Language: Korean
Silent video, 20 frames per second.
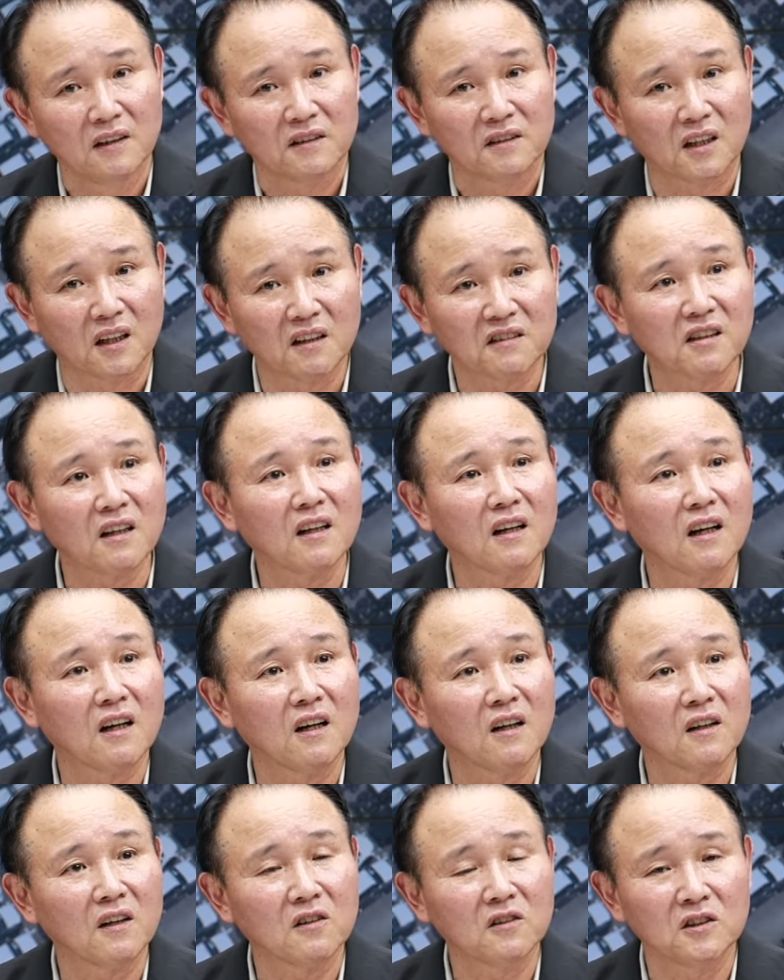제가
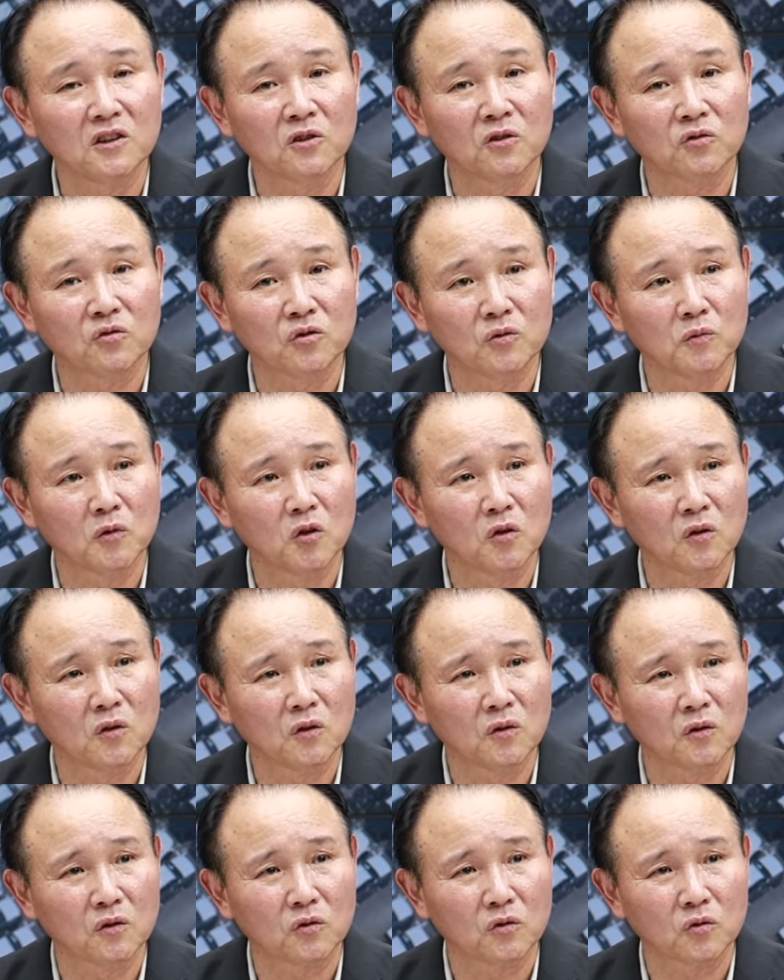생각하기에는 이것도
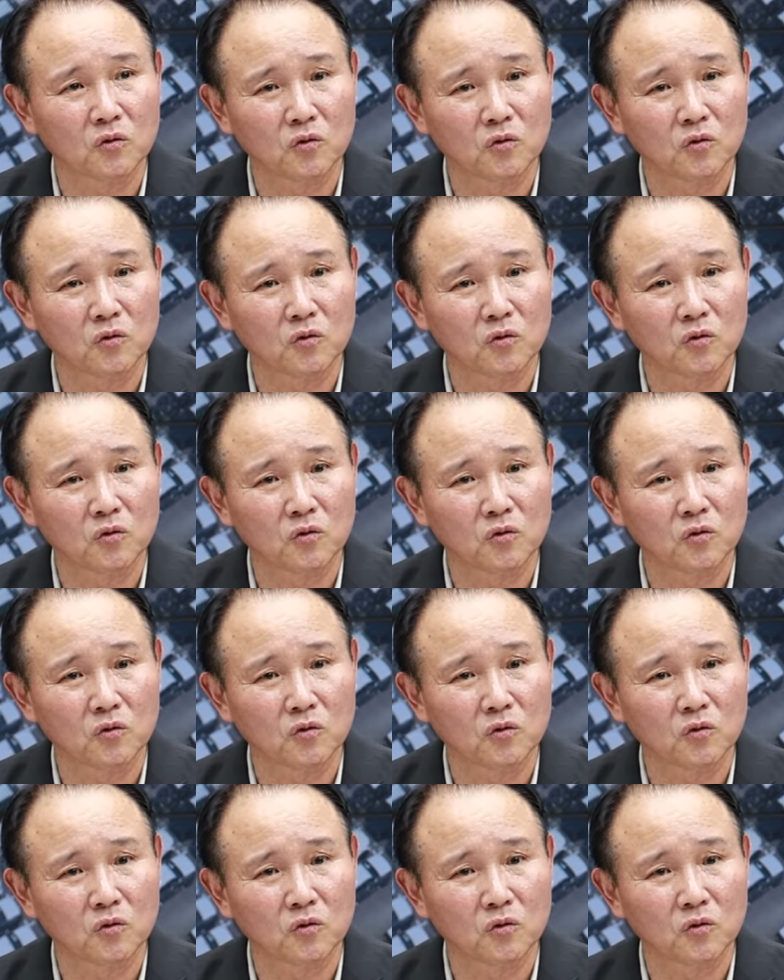뭐